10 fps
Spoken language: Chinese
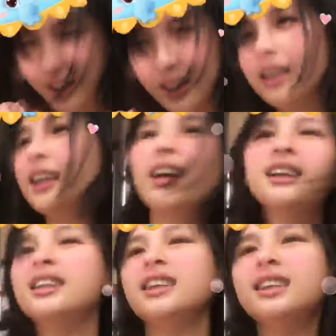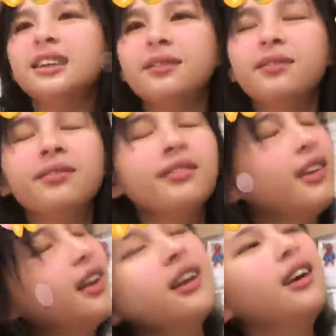然脑袋宕机，
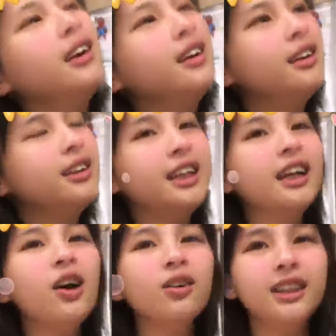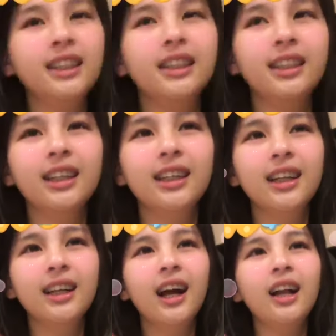监控器，
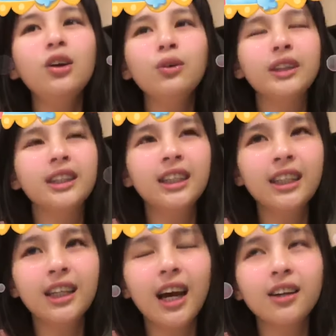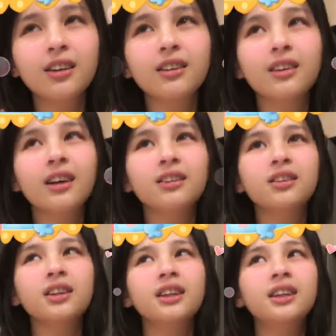呃，录影器，呃
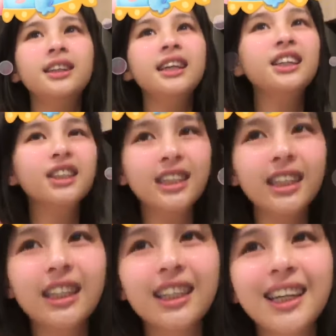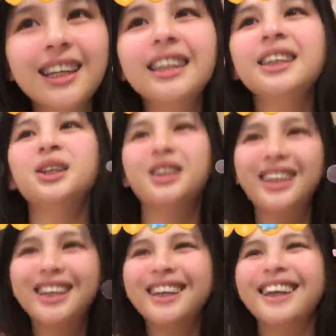呃，监视器，监视
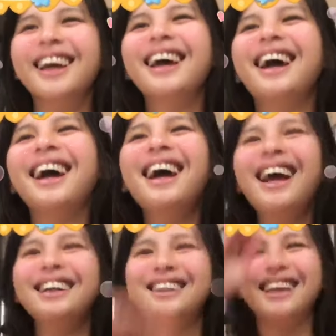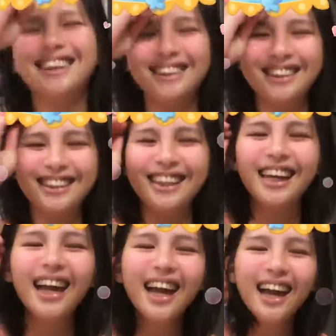器，监视器，
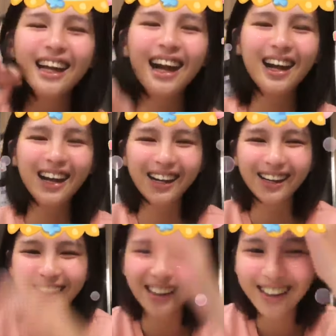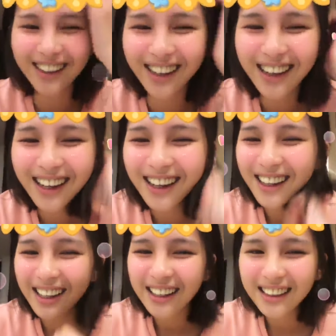然后
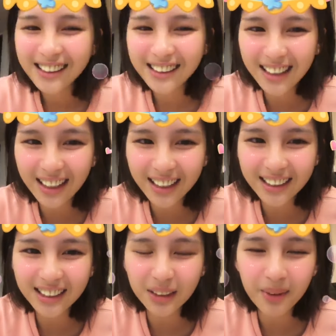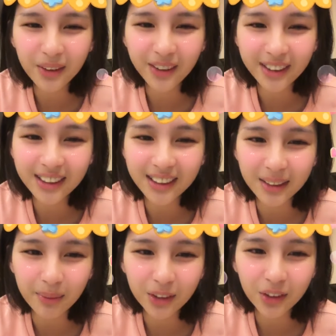要练习面对地震，没